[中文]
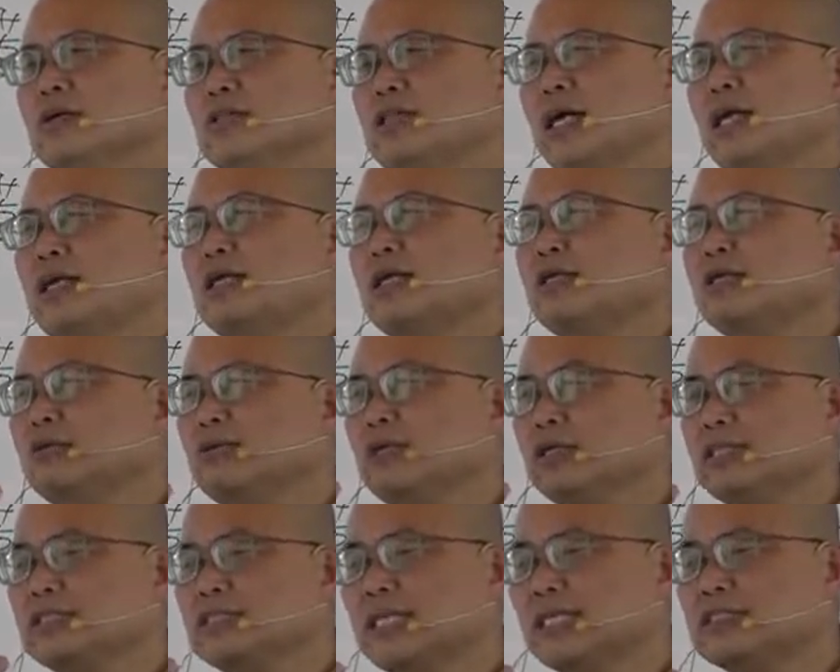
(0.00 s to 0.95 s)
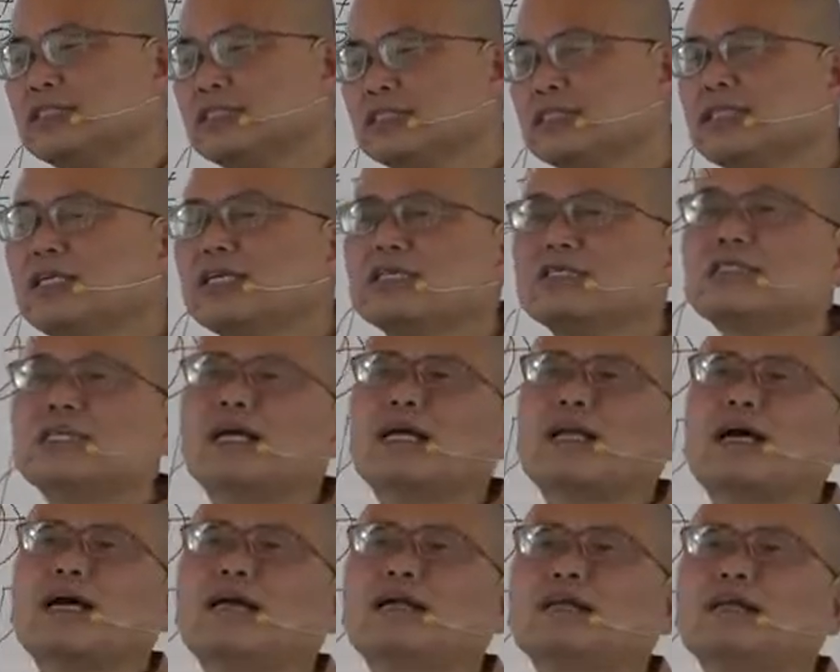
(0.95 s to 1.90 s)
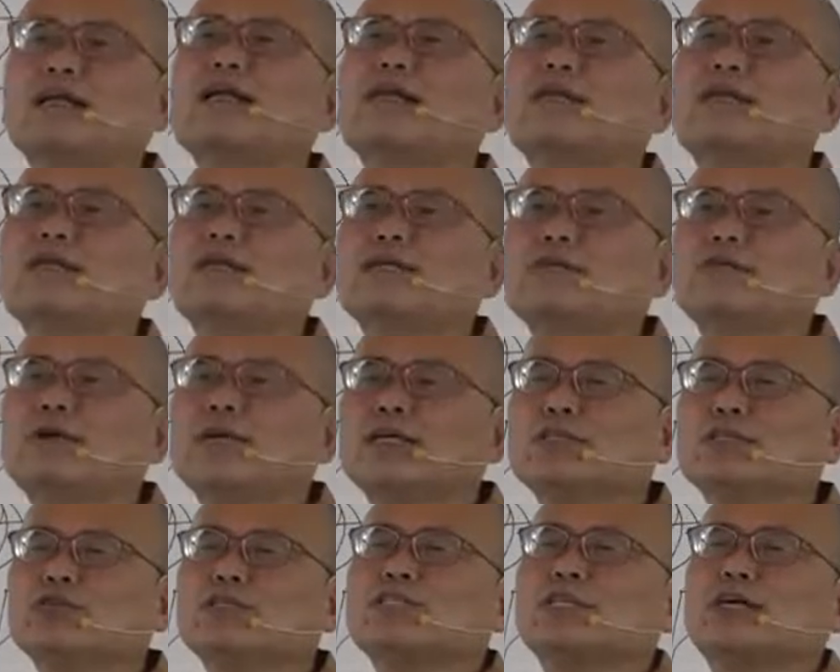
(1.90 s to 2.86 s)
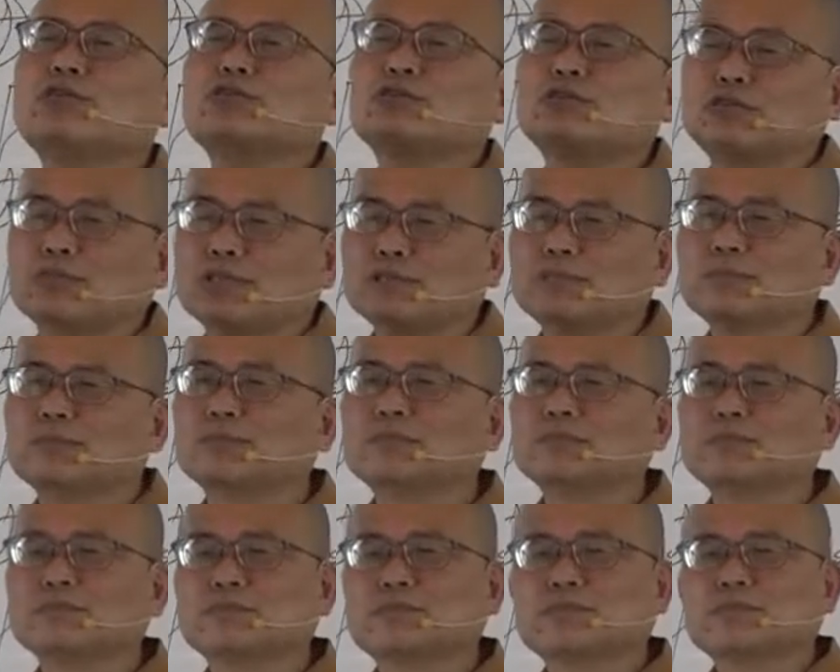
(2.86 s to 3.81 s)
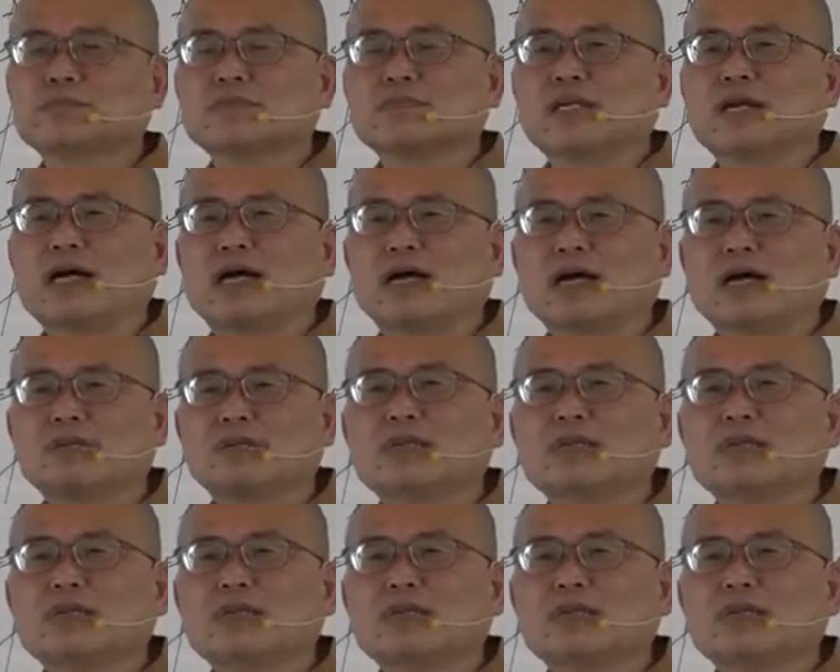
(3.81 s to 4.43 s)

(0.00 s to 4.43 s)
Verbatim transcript: 他那个缘暂时停下来，那你以为就消除了啊？